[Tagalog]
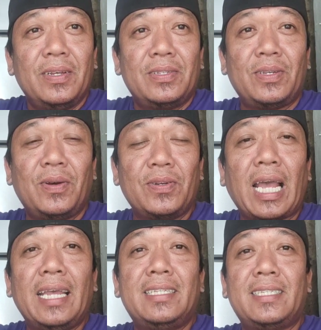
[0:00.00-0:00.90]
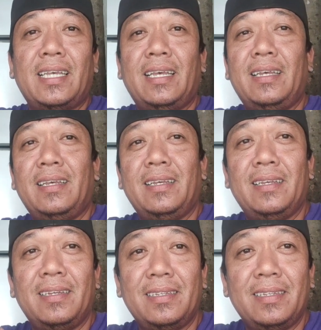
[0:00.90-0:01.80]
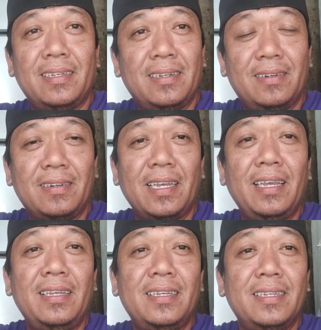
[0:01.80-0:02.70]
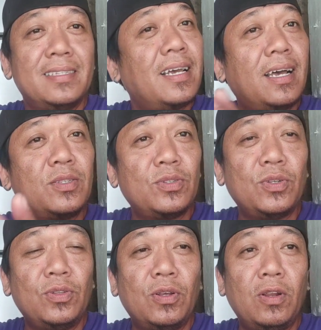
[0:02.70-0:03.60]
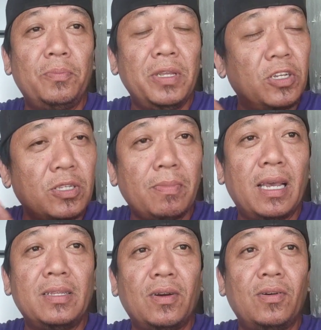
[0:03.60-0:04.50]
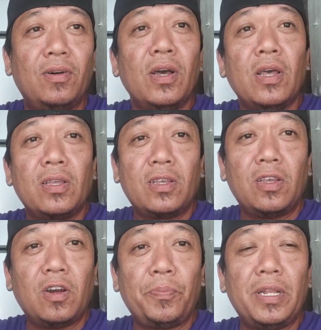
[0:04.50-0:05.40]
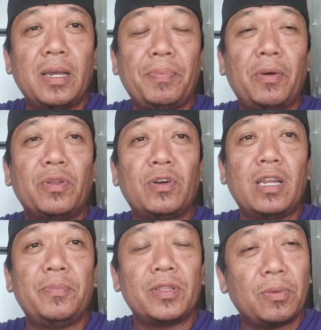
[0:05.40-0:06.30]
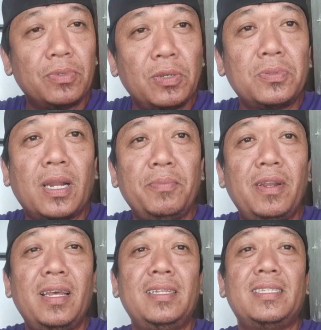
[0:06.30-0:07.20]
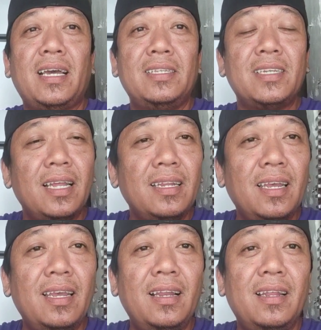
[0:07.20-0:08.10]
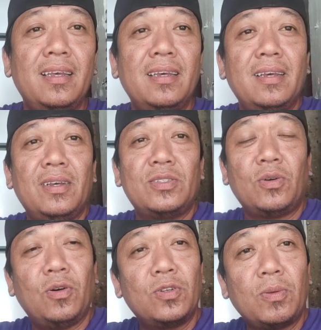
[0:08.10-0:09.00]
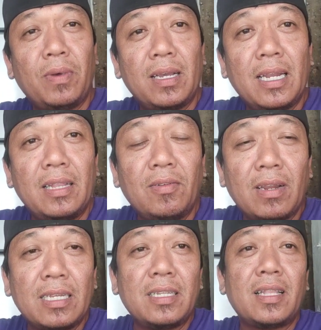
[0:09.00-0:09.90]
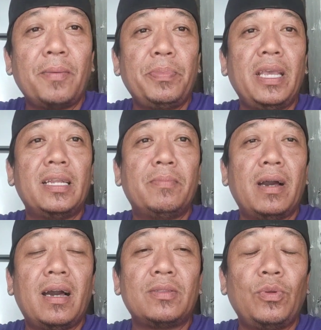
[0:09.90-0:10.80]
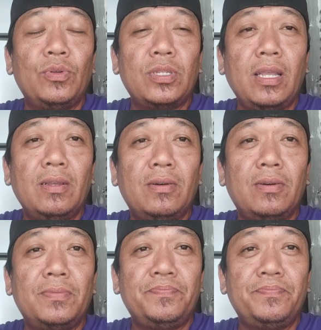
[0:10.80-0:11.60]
So, guys, okay, sa susunod na ulit video, samahan nyo ako. King Couple nga pala, huwag nyo kalimutan mag-subscribe ulit sa aking channel. So, sa mga ganitong klaseng topic na makakatulong sa inyo,